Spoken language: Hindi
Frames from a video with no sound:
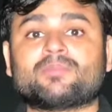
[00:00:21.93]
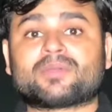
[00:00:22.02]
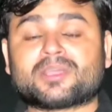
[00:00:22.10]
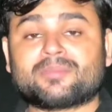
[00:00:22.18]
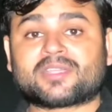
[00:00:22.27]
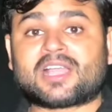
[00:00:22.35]

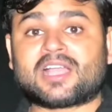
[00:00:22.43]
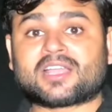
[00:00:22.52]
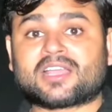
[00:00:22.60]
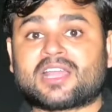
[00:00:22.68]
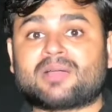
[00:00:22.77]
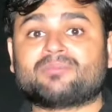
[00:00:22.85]
प्रेमिका
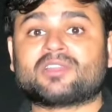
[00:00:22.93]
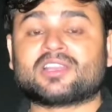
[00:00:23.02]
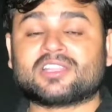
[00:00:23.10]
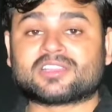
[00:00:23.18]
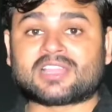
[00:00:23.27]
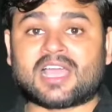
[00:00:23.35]
का नाम
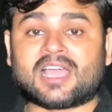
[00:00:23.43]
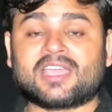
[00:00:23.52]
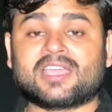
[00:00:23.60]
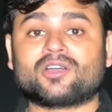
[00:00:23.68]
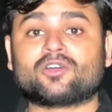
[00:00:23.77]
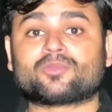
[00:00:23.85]
ललिता
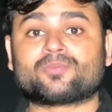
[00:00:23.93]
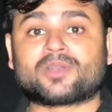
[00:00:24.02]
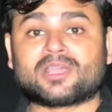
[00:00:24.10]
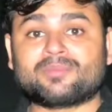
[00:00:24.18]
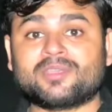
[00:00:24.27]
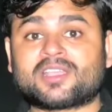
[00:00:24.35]
है और
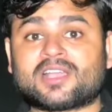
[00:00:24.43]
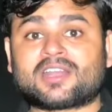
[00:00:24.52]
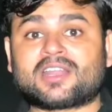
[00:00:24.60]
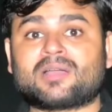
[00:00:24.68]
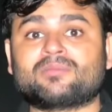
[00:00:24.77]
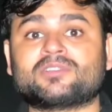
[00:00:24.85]
प्रेमी का
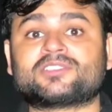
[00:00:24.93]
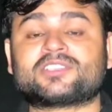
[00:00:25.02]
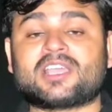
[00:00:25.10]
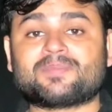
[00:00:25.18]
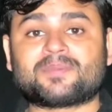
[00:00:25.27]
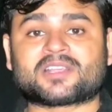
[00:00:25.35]
नाम
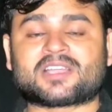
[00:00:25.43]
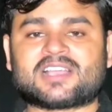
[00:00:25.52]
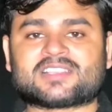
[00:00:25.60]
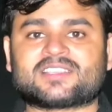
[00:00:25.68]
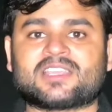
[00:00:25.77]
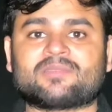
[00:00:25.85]

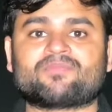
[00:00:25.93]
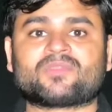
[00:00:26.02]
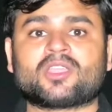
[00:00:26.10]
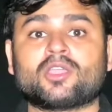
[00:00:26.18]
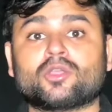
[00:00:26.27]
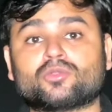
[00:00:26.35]
जयप्रकाश है
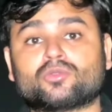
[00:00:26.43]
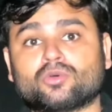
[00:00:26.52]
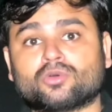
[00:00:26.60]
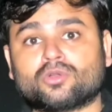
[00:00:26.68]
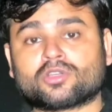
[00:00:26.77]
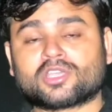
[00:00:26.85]

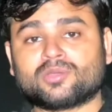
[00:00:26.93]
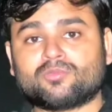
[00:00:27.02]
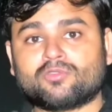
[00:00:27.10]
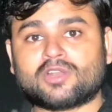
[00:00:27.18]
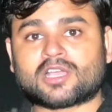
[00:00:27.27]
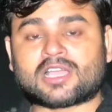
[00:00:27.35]
दोनों की
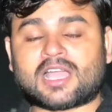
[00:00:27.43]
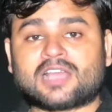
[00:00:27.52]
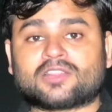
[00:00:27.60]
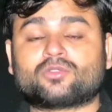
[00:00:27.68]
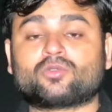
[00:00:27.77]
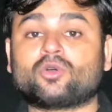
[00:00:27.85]

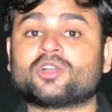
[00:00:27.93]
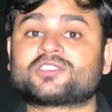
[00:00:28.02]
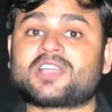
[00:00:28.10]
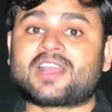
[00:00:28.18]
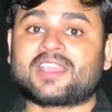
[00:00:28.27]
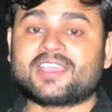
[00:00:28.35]
मुलाकात
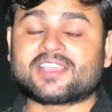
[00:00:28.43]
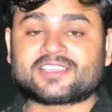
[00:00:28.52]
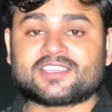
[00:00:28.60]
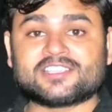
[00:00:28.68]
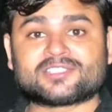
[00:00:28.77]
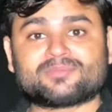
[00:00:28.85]

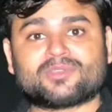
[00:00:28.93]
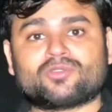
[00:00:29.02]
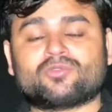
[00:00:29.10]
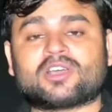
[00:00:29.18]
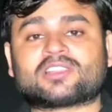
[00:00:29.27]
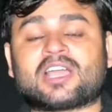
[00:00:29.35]
2021 में
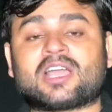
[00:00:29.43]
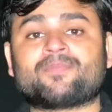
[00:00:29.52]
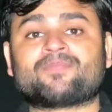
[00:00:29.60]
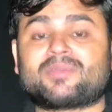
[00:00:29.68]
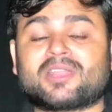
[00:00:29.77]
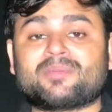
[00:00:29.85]
हुआ था
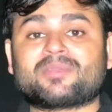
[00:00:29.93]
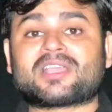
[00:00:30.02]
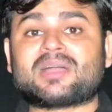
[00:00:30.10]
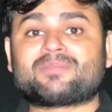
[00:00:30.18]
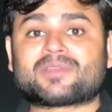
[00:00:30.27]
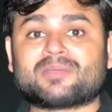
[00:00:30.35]

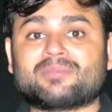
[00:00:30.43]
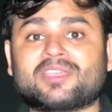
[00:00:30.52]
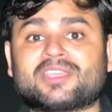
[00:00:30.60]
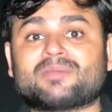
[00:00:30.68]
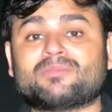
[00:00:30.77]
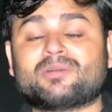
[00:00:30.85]
प्रेमिका प्रेमी
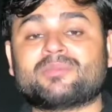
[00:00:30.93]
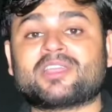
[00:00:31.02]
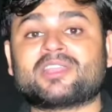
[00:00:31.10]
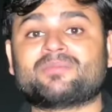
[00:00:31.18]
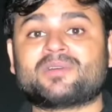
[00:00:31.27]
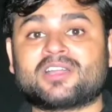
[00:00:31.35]
के
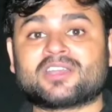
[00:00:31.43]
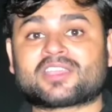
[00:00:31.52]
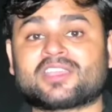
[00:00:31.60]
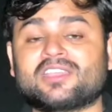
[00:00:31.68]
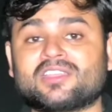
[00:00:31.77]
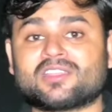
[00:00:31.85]
ममेरी बहन
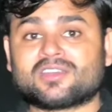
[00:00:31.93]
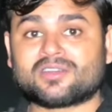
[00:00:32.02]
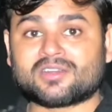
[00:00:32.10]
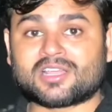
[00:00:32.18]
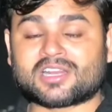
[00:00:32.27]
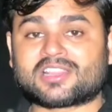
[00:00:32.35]
की
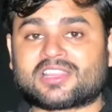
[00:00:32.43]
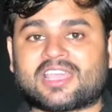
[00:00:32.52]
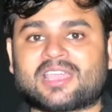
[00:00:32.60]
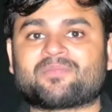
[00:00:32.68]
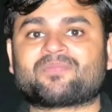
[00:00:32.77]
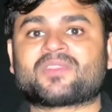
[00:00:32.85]
ननद है